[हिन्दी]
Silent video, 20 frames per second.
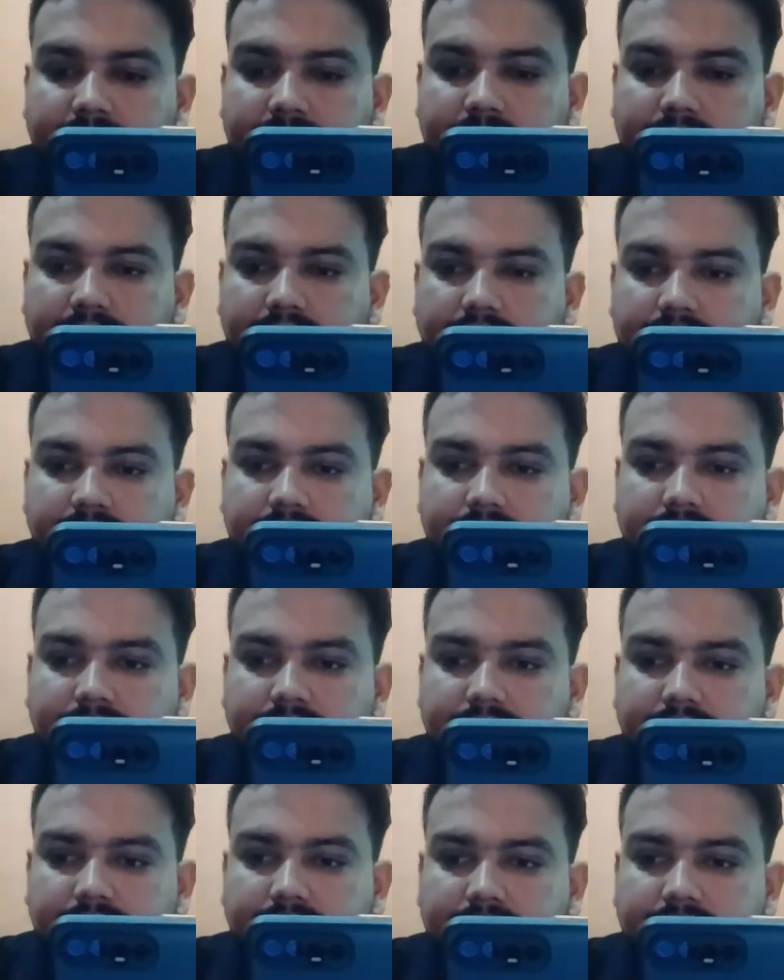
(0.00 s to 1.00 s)
और
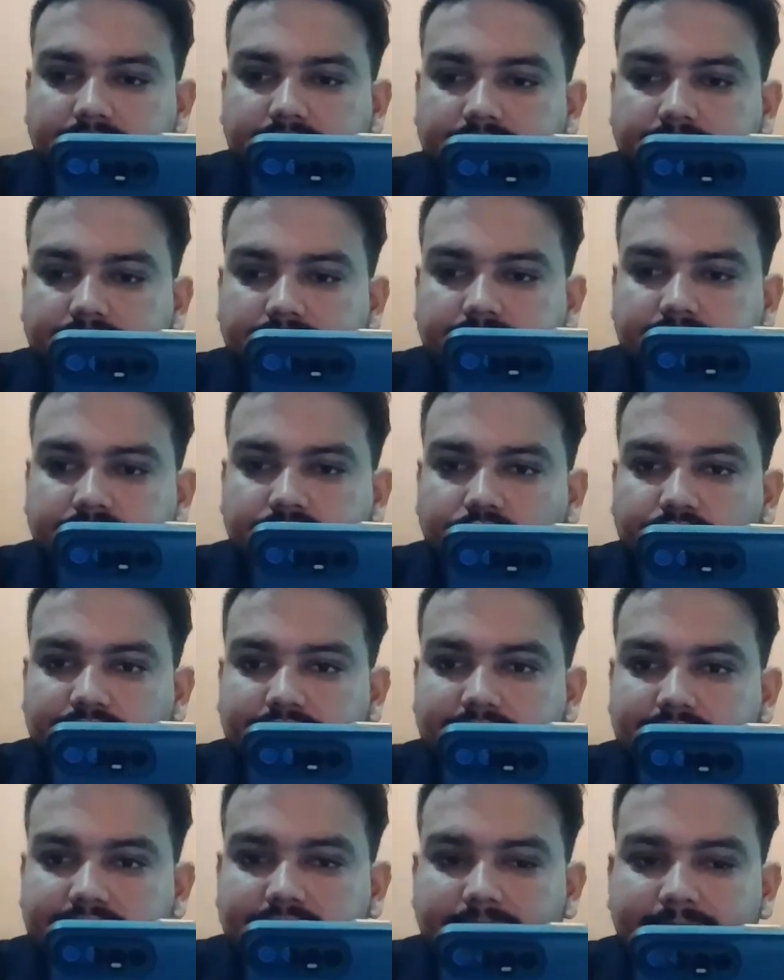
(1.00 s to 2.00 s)
क्योंकि
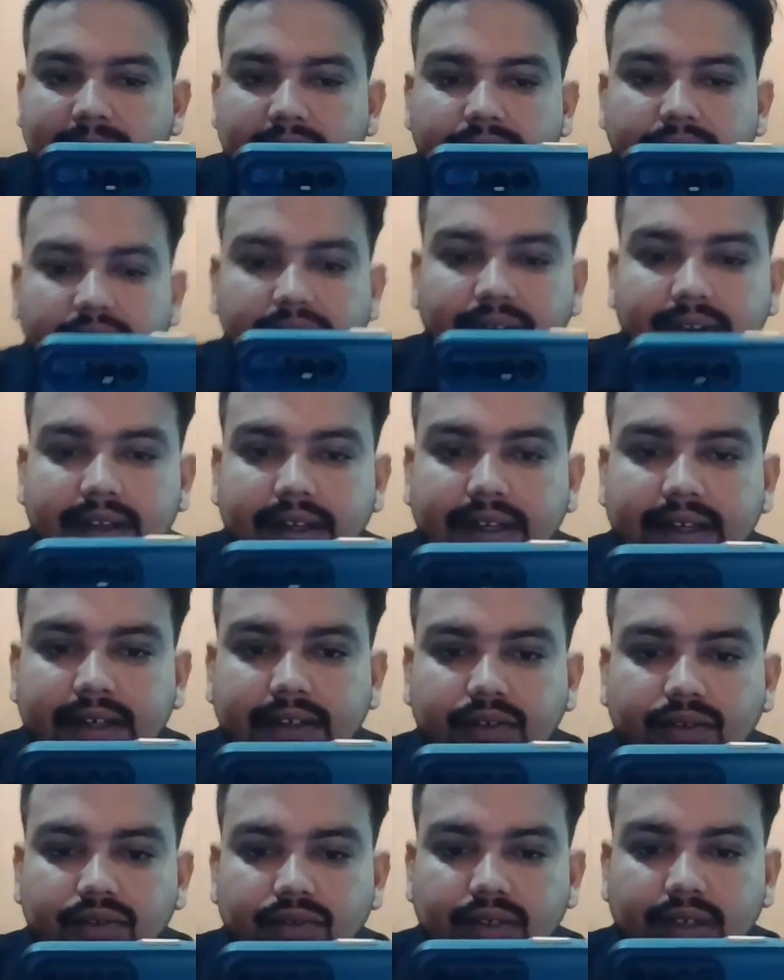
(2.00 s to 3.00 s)
जैसे हमारा वाईफाई कनेक्ट हो
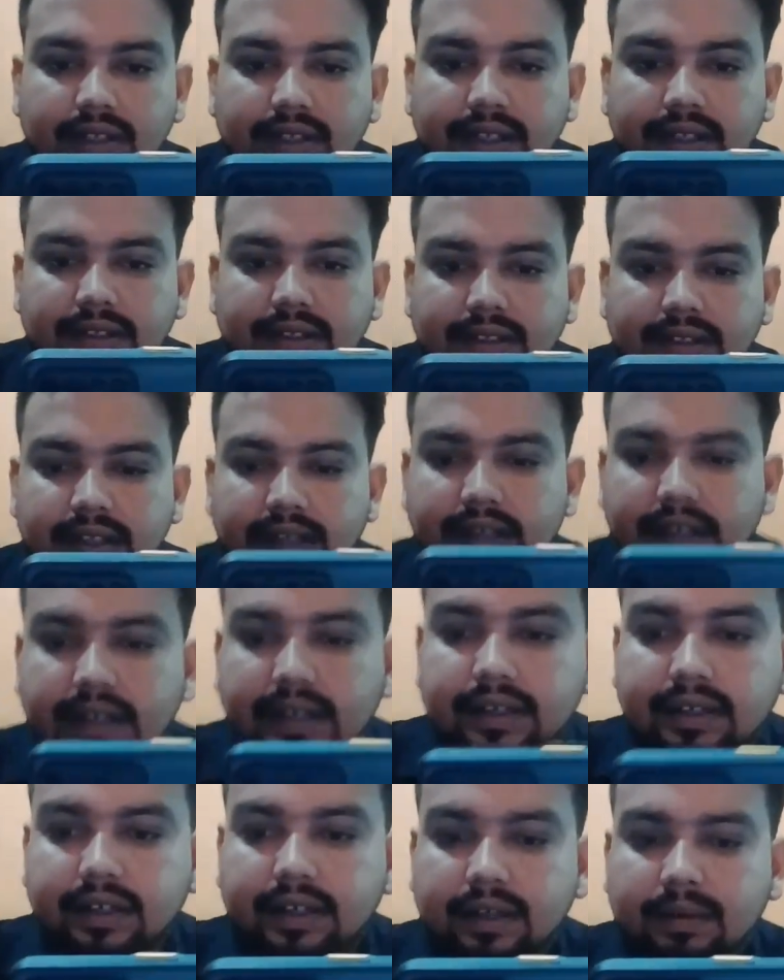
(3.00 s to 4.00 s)
चुका है देख सकते हैं
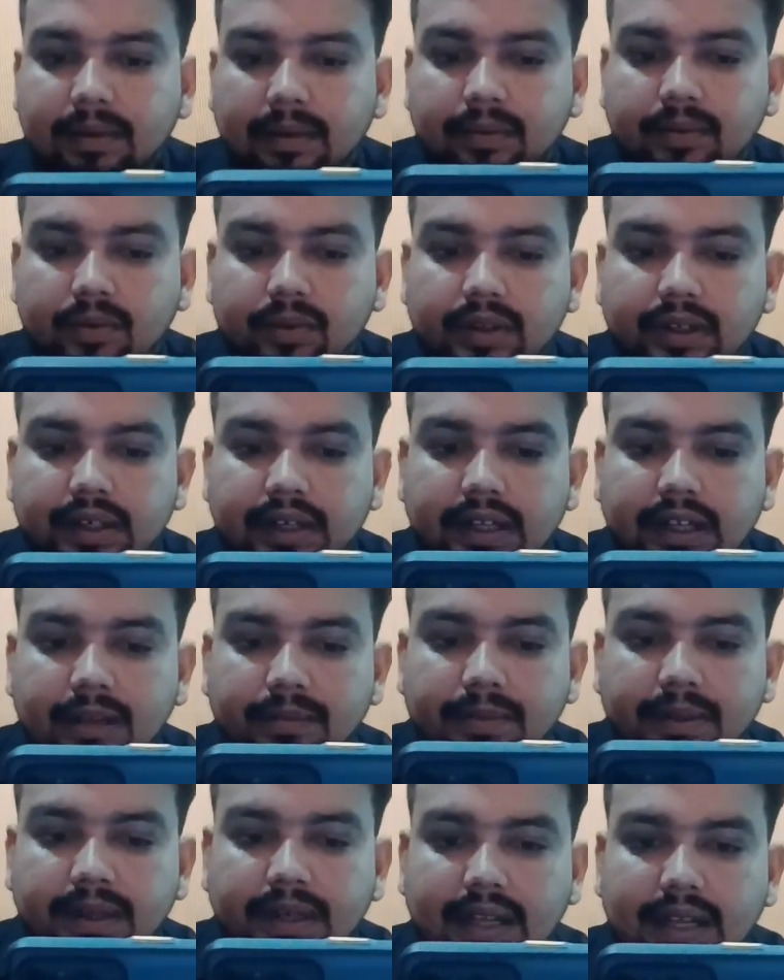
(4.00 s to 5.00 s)
कनेक्टेड अब आपको करना है यहाँ पे
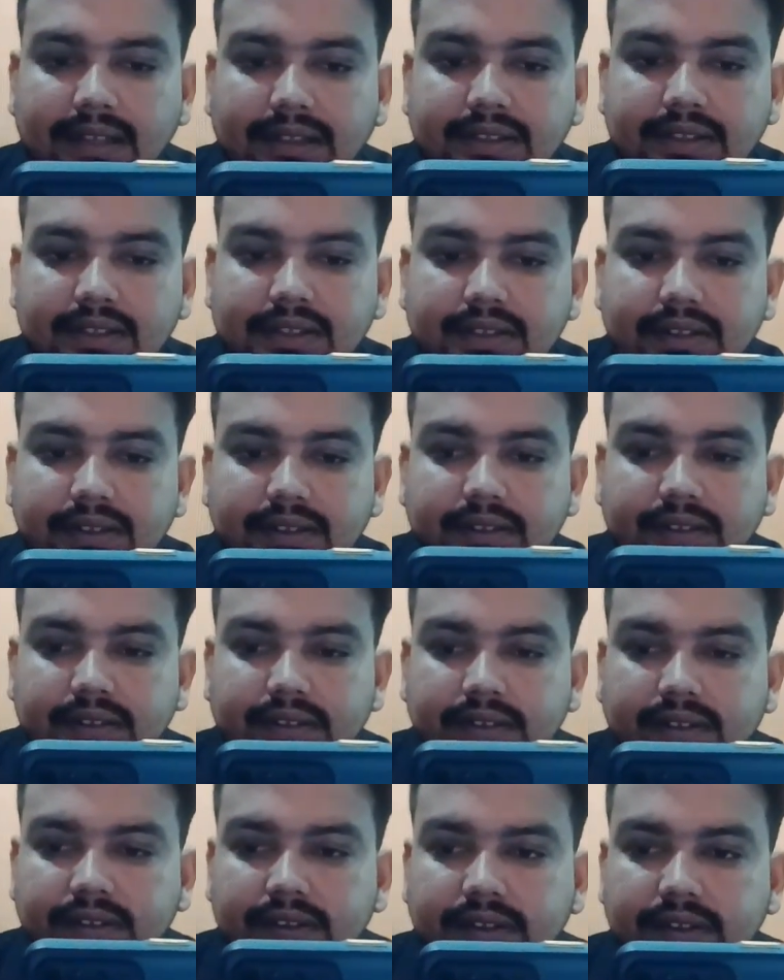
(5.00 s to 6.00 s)
नेक्स्ट
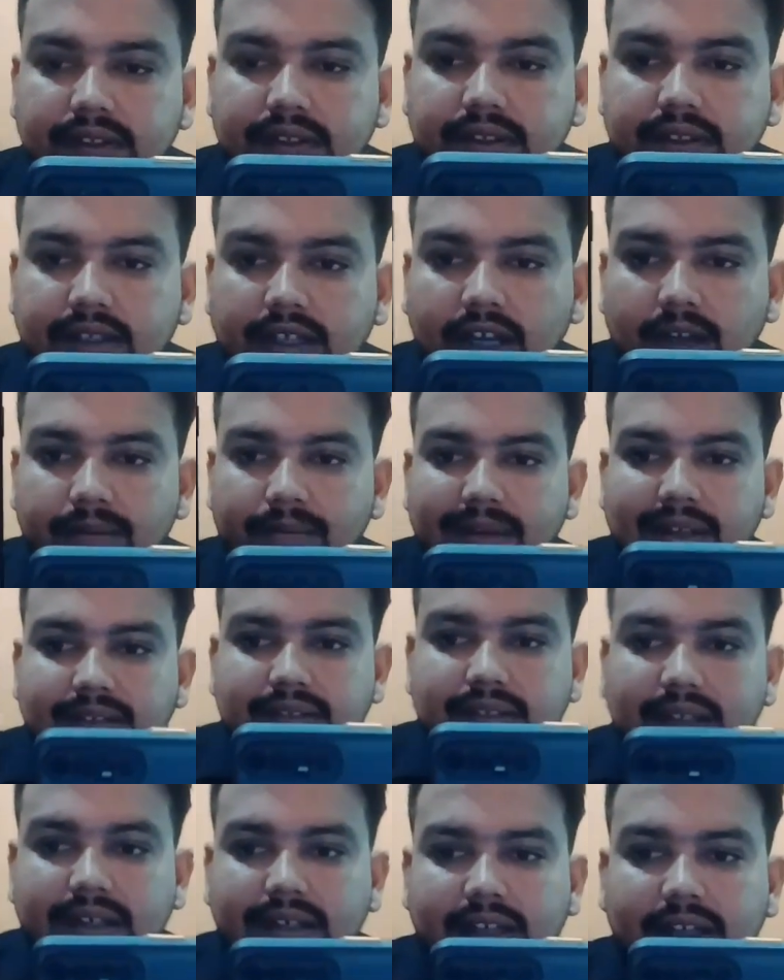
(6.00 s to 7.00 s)
अब नेक्स्ट
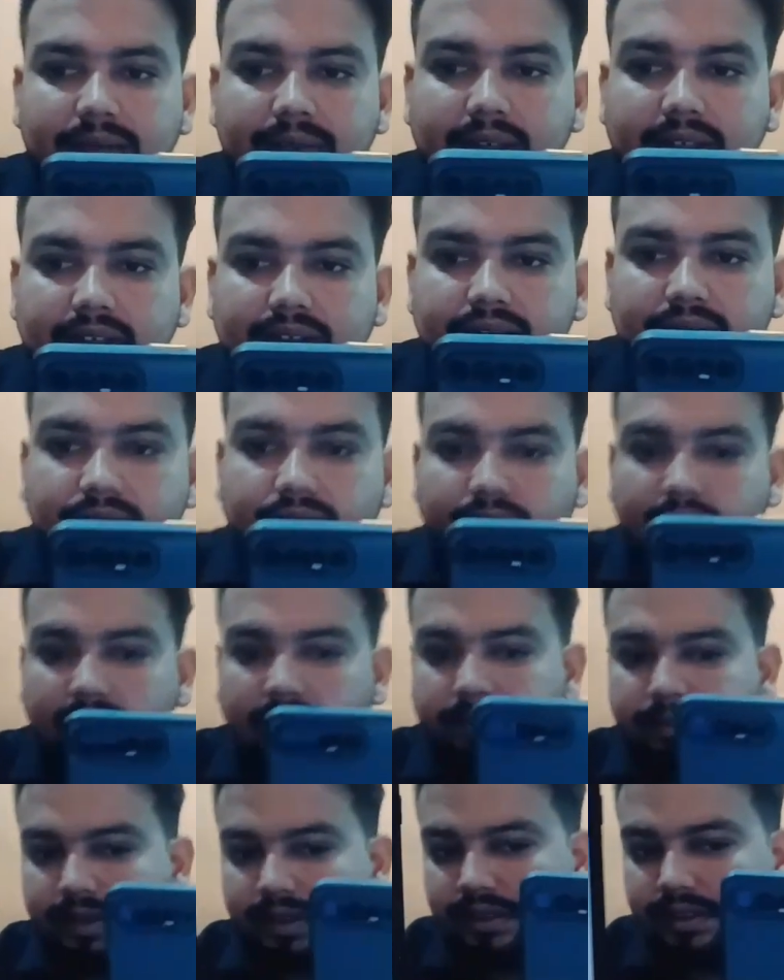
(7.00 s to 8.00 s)
करने के बाद फाइव
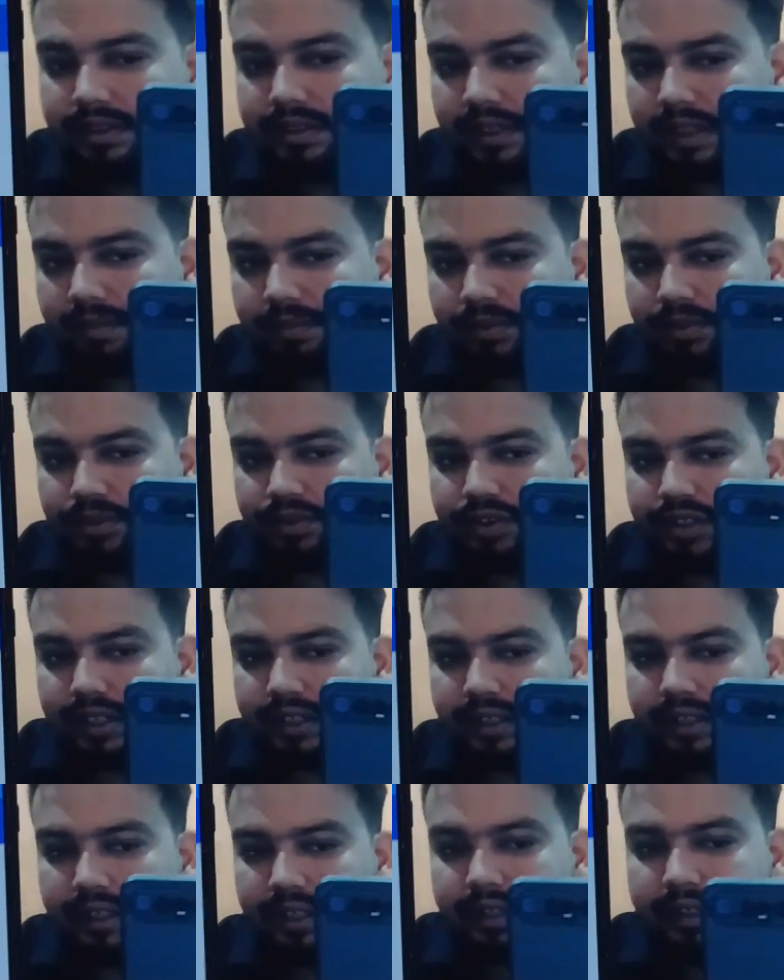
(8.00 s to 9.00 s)
मिनट्स ये आपको चेक
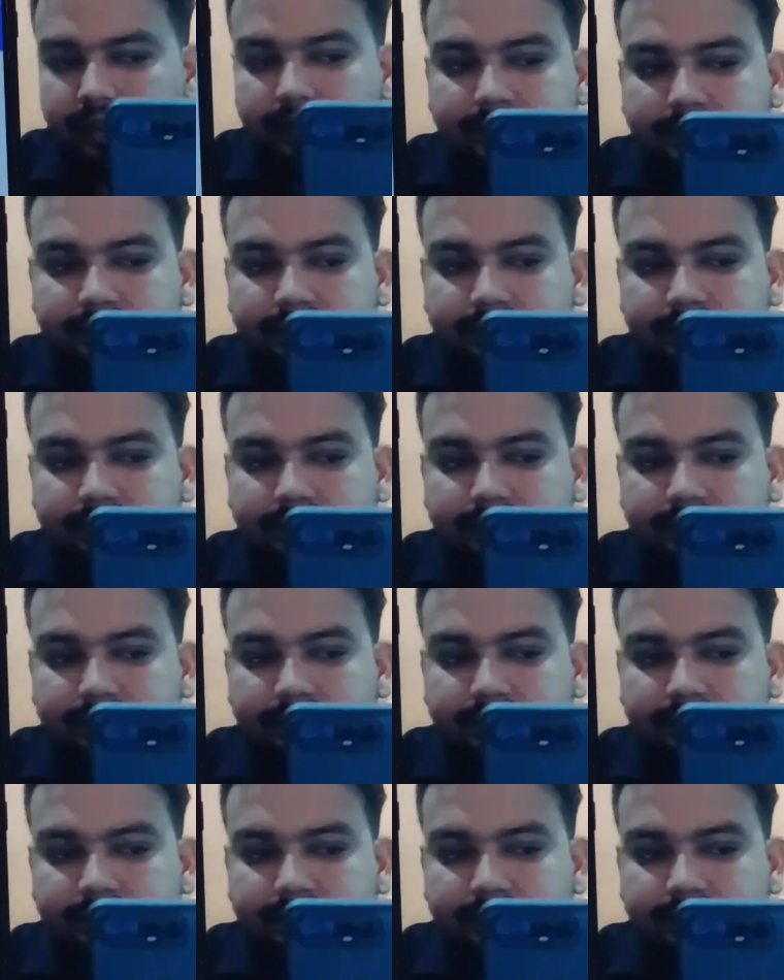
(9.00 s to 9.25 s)
करेगा